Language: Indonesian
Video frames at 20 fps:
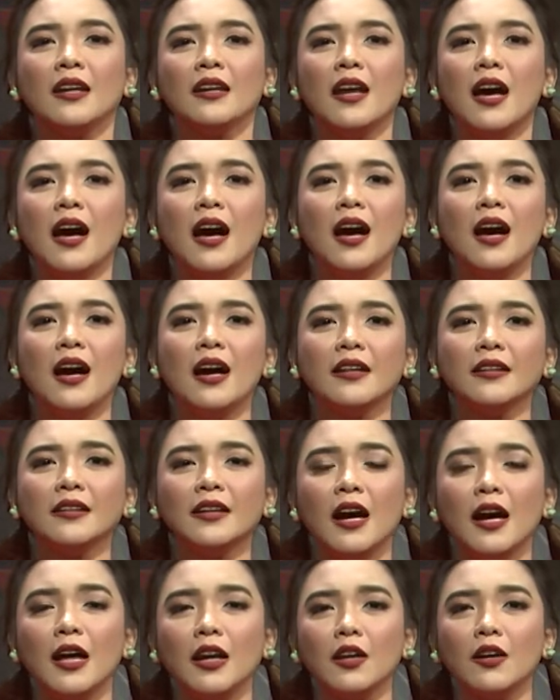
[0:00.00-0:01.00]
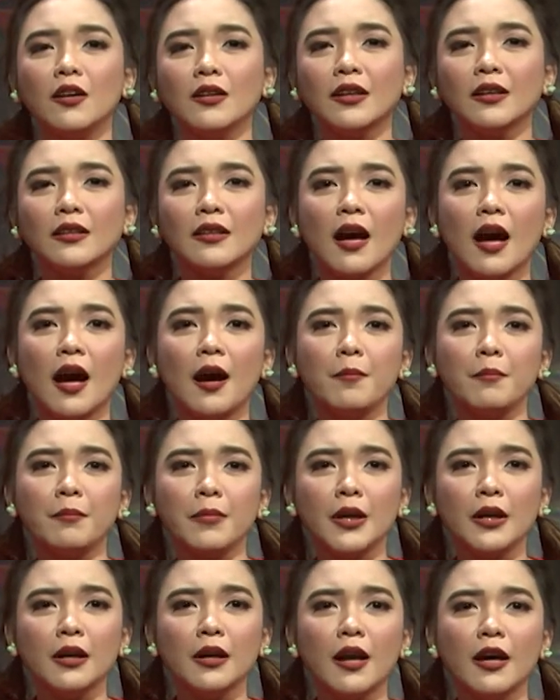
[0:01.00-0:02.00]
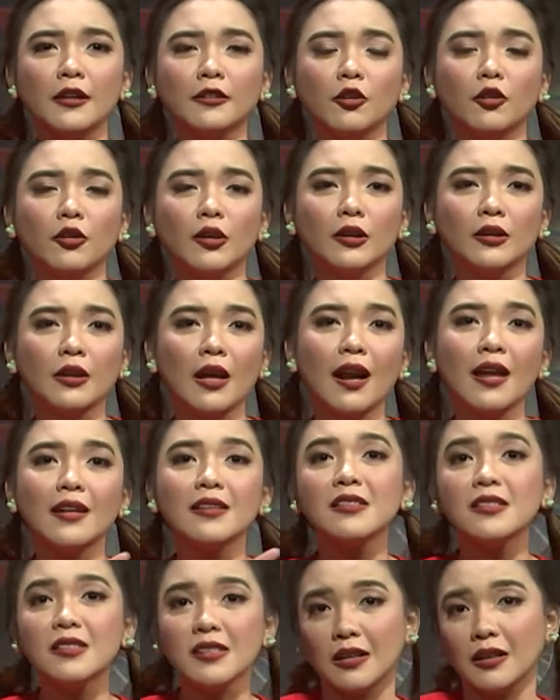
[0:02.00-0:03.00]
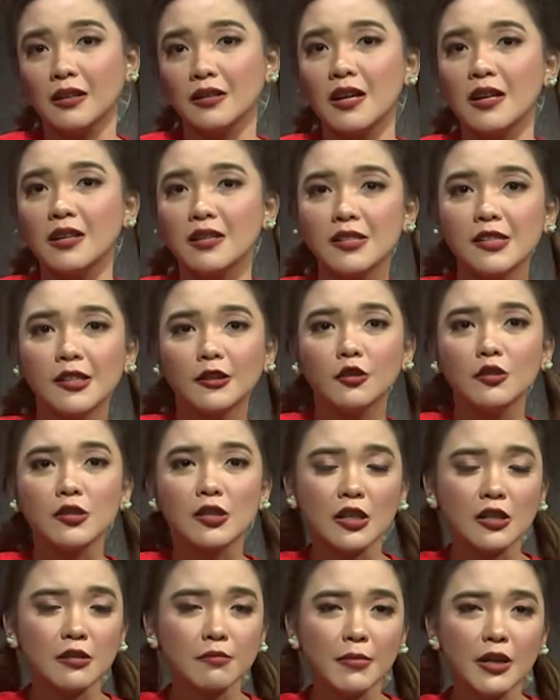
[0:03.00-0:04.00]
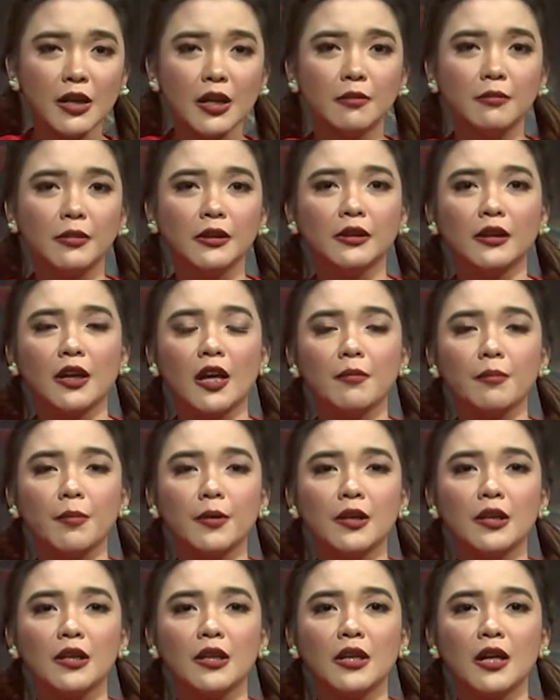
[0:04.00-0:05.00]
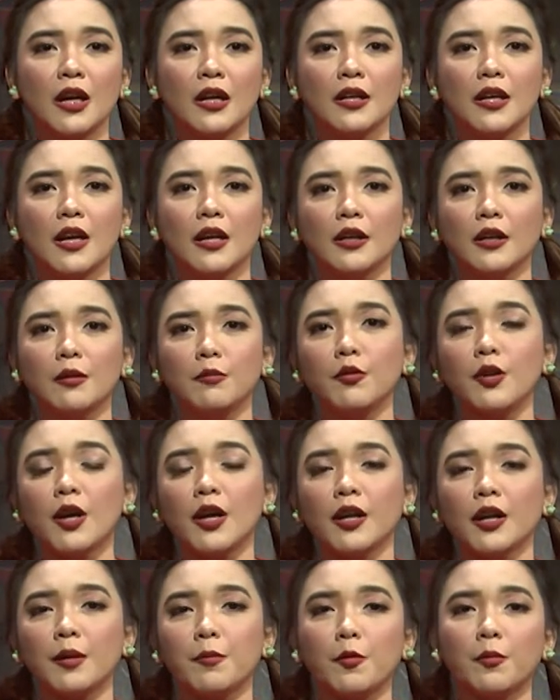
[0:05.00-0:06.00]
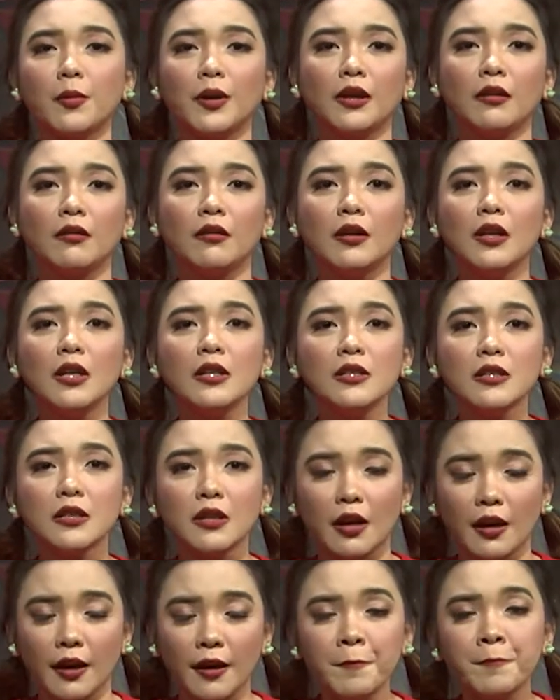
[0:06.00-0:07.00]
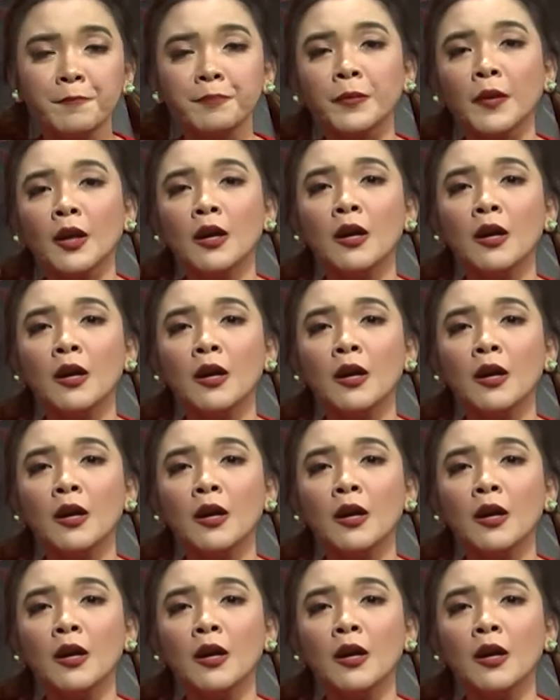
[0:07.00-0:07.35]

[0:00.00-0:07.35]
Dan kalau kita ambil atau kita lansir dari situs resmi Kementerian Pendidikan dan Kebudayaan Republik Indonesia,